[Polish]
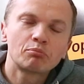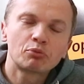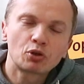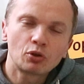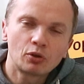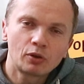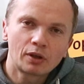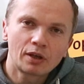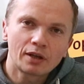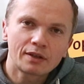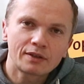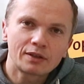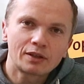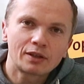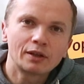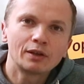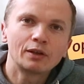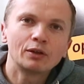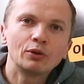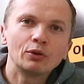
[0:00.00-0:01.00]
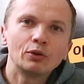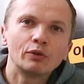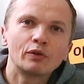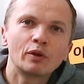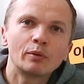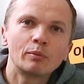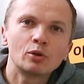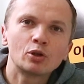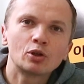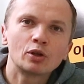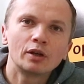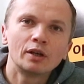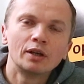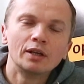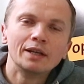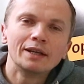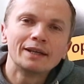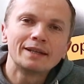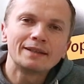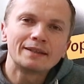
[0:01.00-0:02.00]
Przy okazji tego dowiemy się,
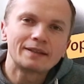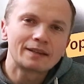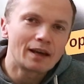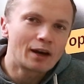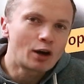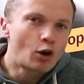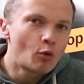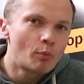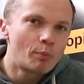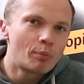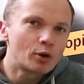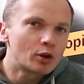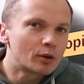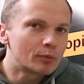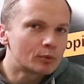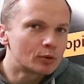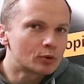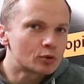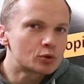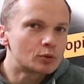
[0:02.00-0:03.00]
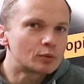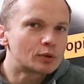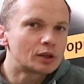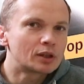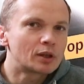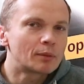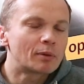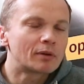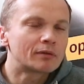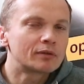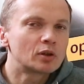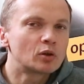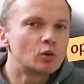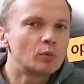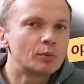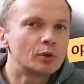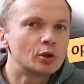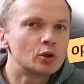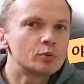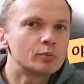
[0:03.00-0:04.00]
z jaką pojemnością tak naprawdę
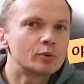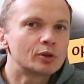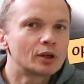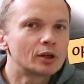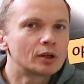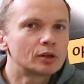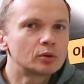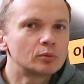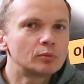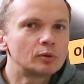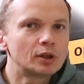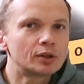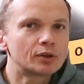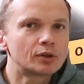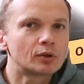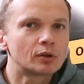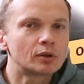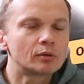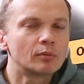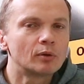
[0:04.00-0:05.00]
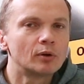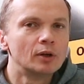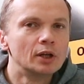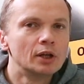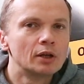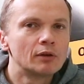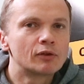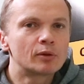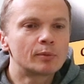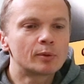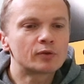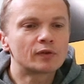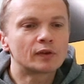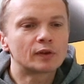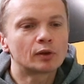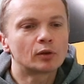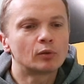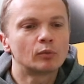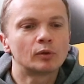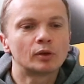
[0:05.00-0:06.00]
kupiliśmy te akumulatory, bo firma
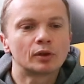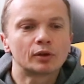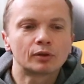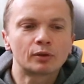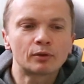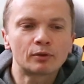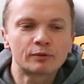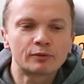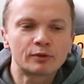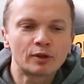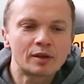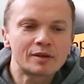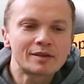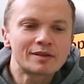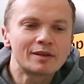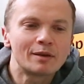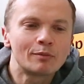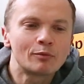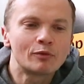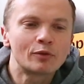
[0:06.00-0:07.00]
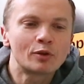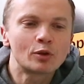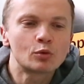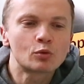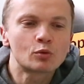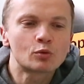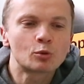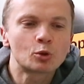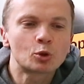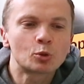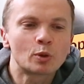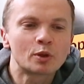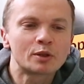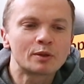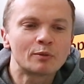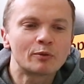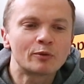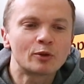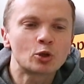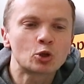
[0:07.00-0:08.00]
Świata Akumulatorów na zamówieniu złożyła
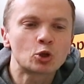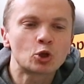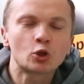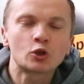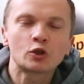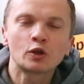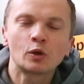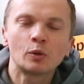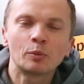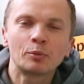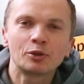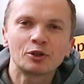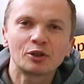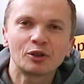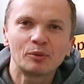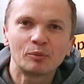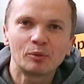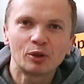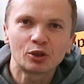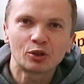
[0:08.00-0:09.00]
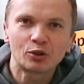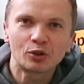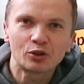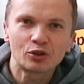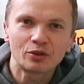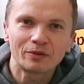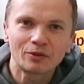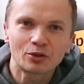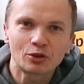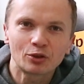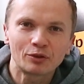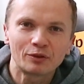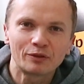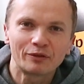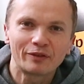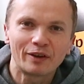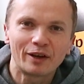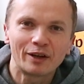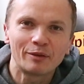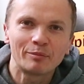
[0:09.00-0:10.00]
zamówienie, że chce kupić akumulatory
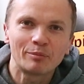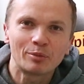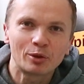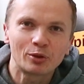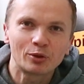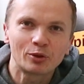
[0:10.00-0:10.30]
92 Ah,